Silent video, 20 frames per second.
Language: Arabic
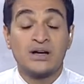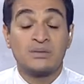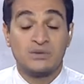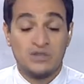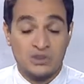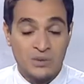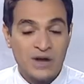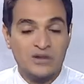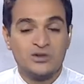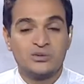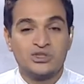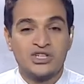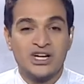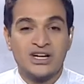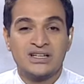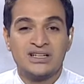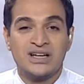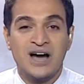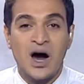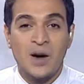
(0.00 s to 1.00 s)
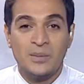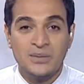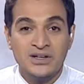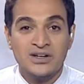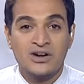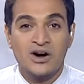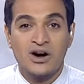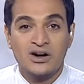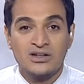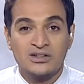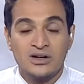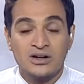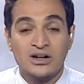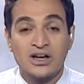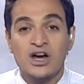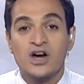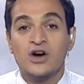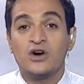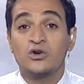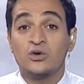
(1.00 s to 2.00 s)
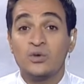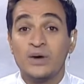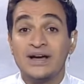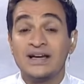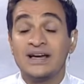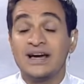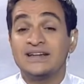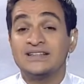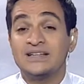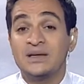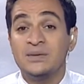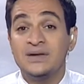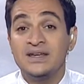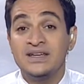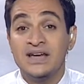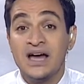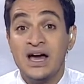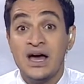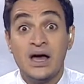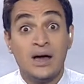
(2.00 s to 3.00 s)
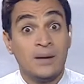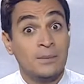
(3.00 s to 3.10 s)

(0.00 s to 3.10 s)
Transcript: واخده بشكل عميق اكتر روايه ادبيه